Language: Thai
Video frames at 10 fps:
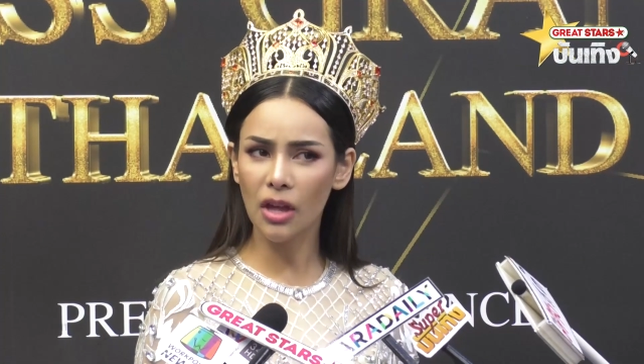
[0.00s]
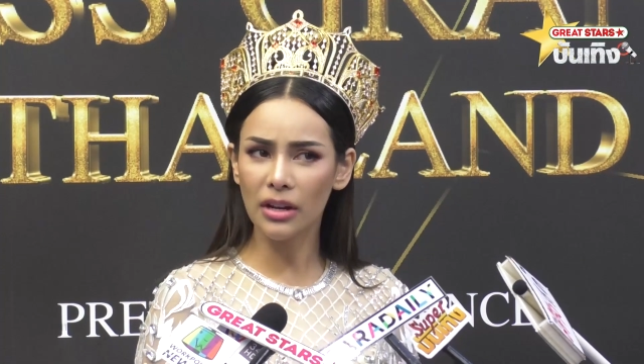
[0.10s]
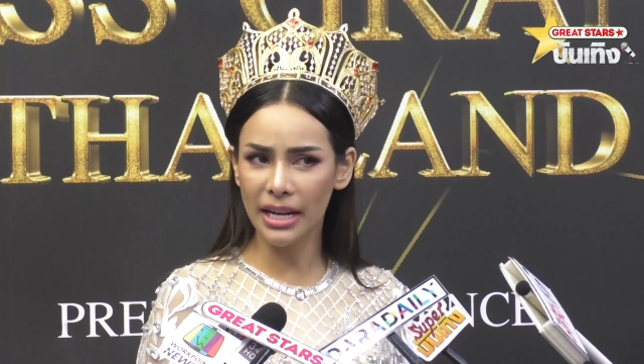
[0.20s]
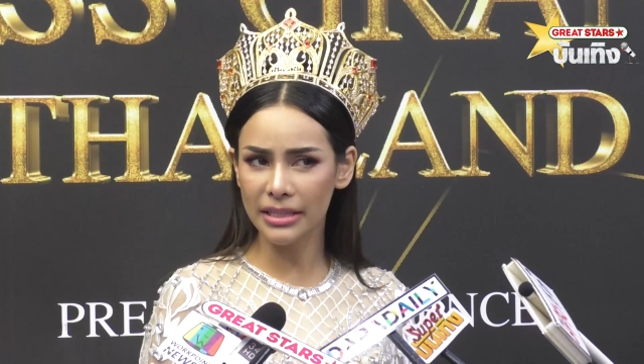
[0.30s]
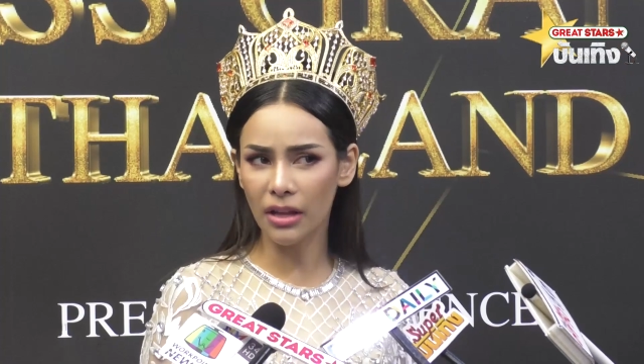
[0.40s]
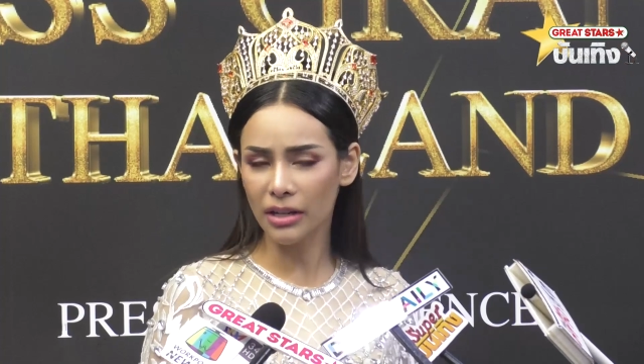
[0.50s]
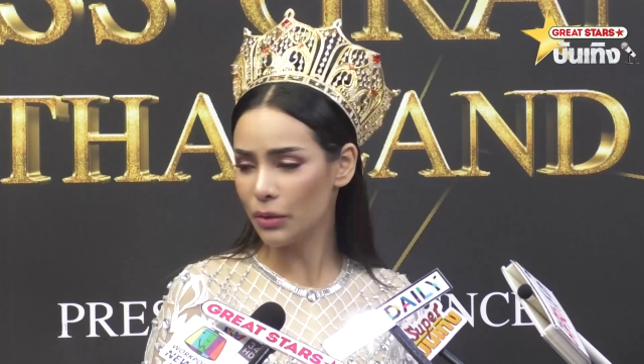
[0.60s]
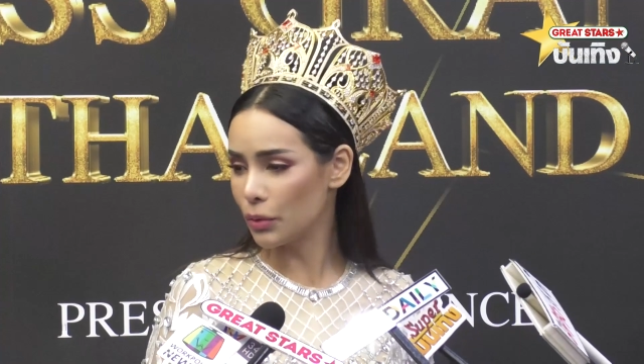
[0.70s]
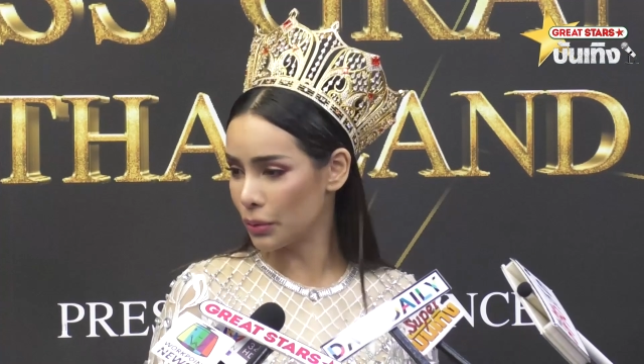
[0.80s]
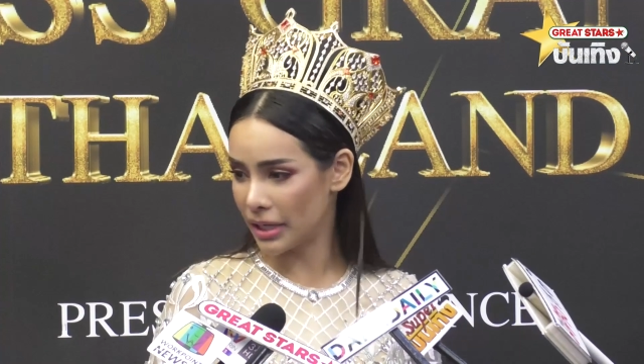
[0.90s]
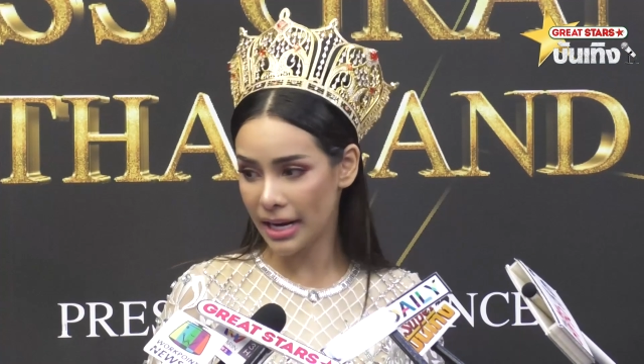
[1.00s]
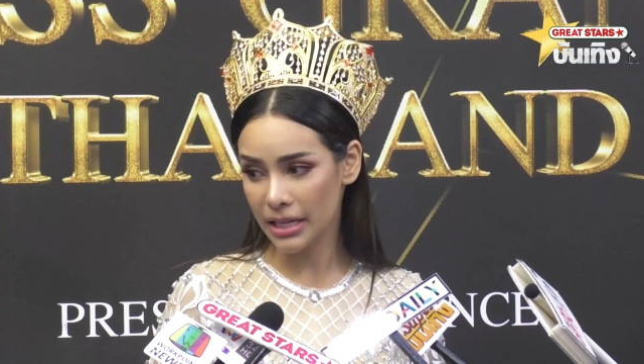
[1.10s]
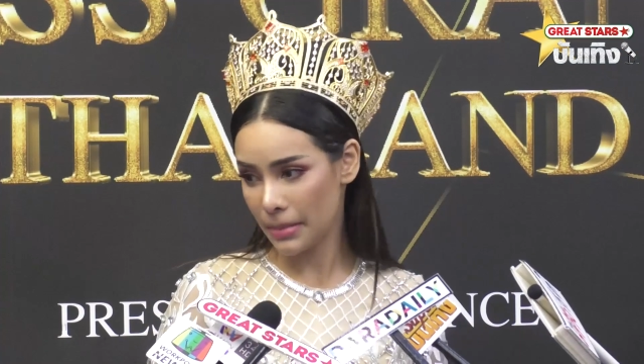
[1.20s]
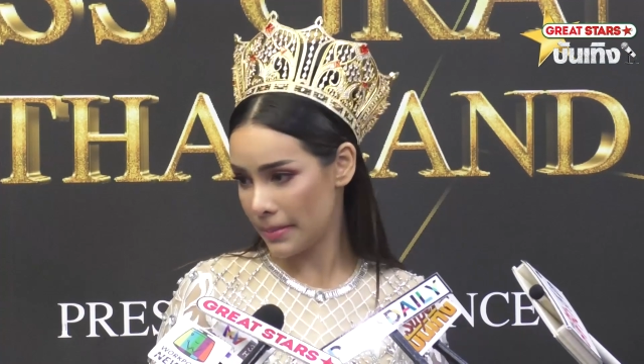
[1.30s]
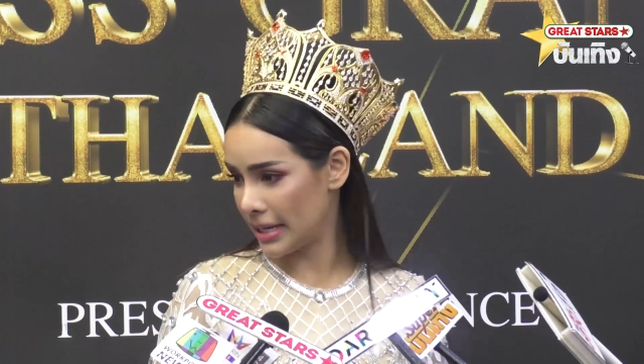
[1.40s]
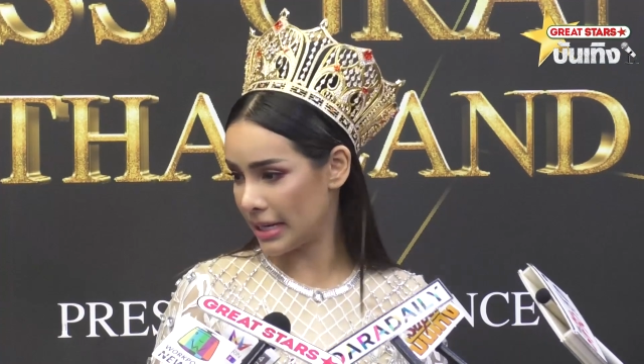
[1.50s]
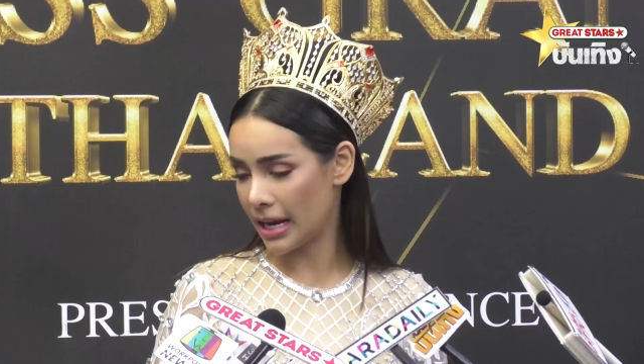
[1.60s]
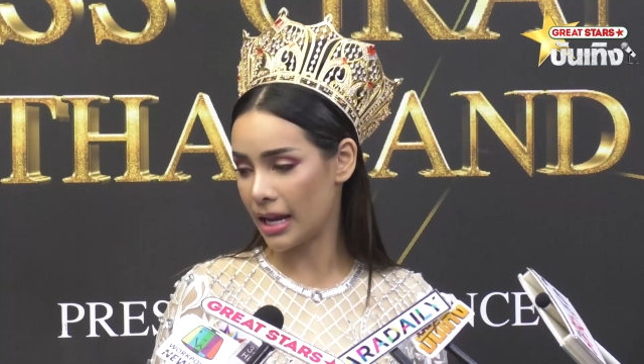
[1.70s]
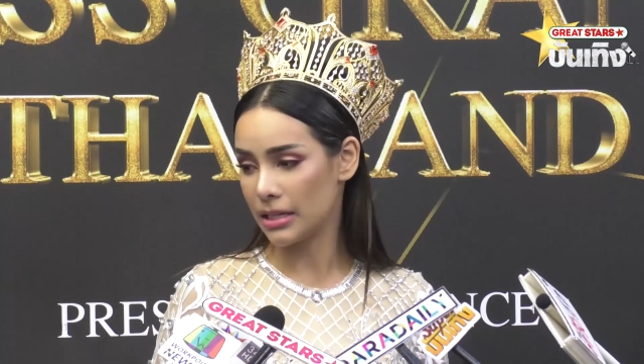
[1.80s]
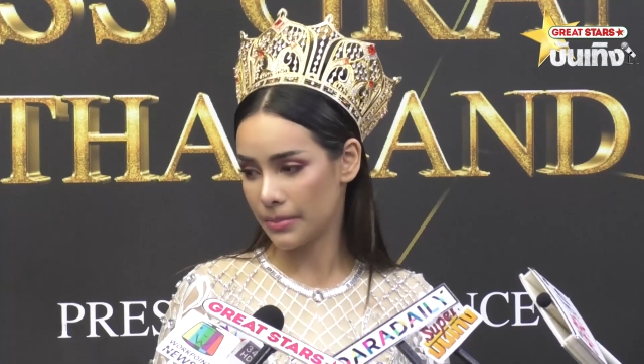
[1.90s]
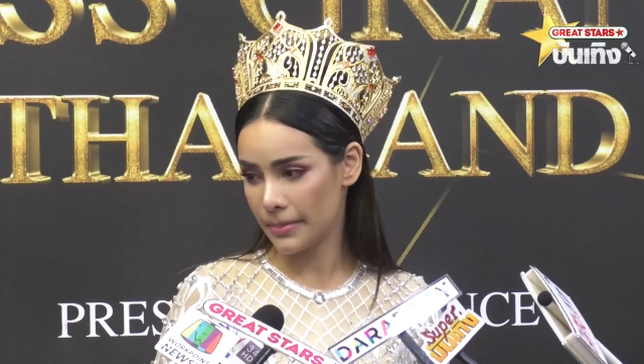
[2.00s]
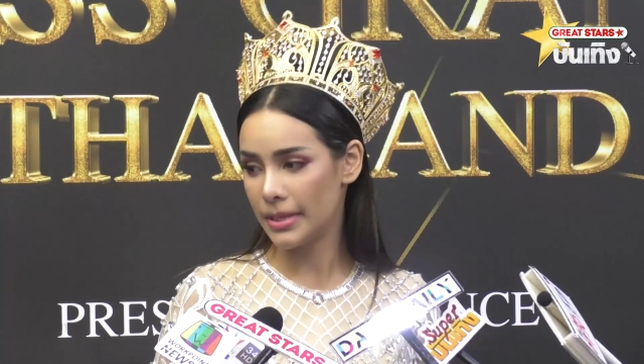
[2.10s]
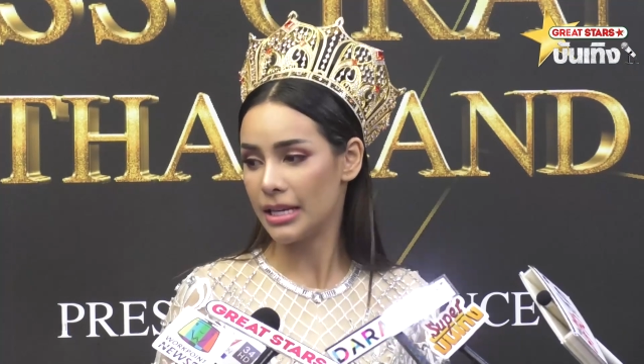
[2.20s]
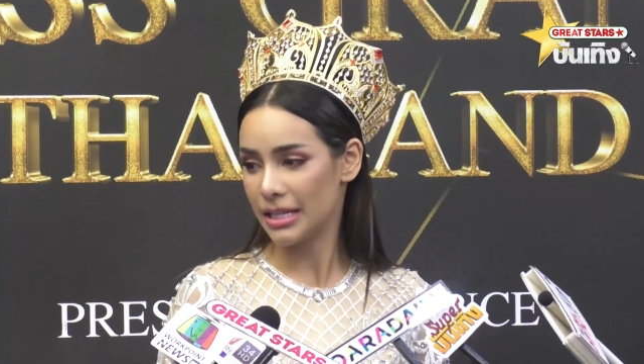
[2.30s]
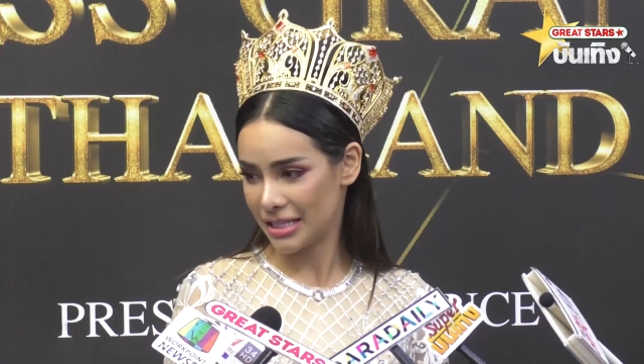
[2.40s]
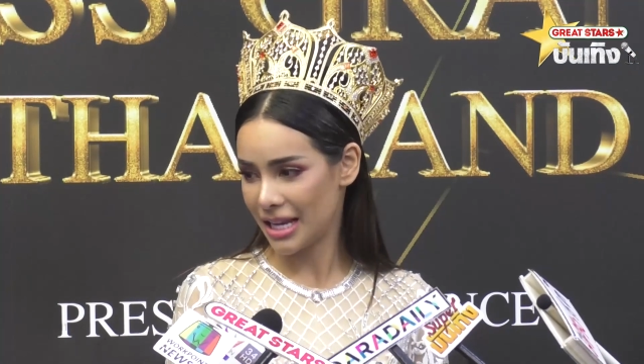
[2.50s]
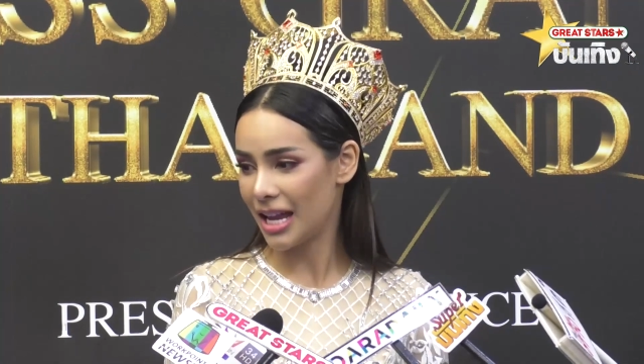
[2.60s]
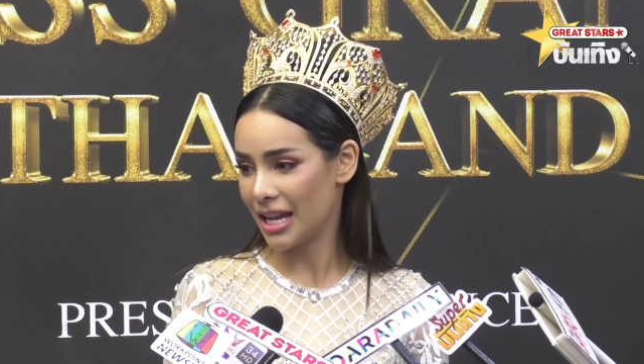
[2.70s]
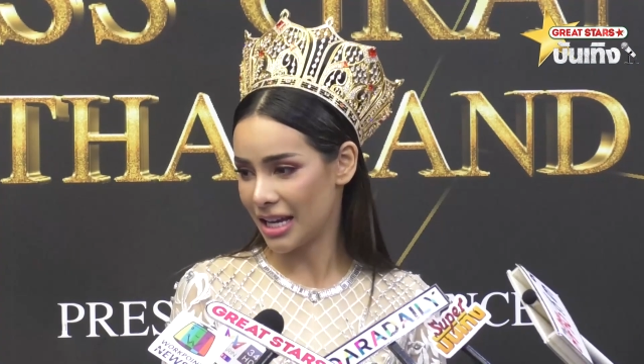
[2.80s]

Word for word: ตอนนั้นตอนที่หนูอยู่ที่นั่นยังไม่มีนะคะยังไม่มีใช่